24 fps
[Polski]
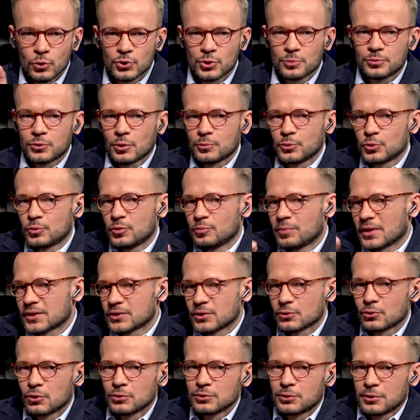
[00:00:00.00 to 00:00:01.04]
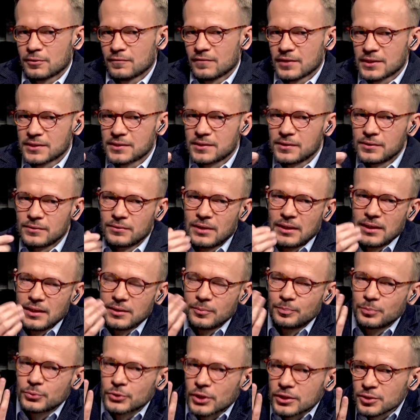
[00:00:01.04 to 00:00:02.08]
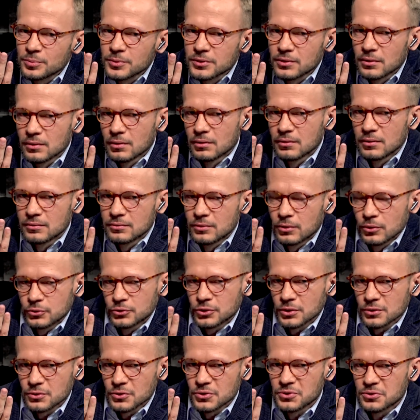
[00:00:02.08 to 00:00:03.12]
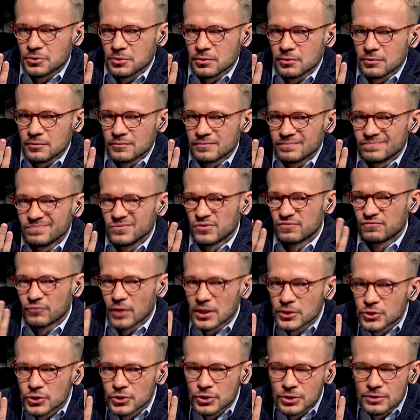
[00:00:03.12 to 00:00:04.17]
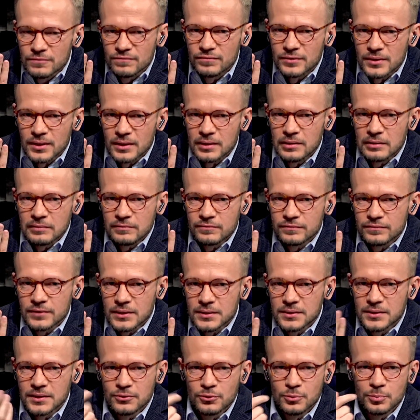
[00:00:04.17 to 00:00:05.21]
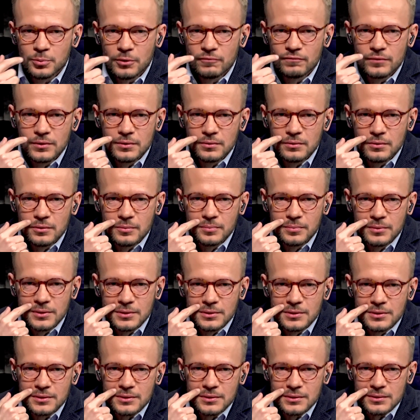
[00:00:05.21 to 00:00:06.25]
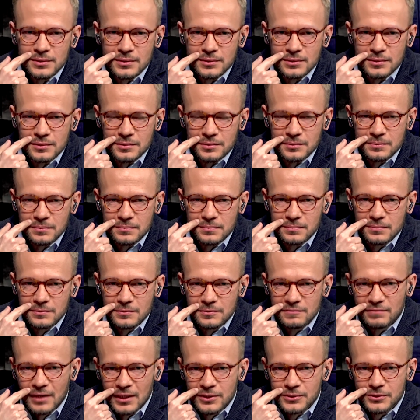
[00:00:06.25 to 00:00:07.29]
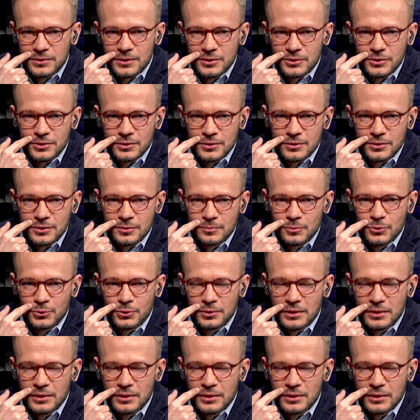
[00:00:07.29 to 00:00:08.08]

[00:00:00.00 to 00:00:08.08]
osób to brzmi bardzo kontrowersyjnie, ale przejdźmy do, do czegoś, co właściwie w jedzeniu powinno być e, ważne, czy, czy może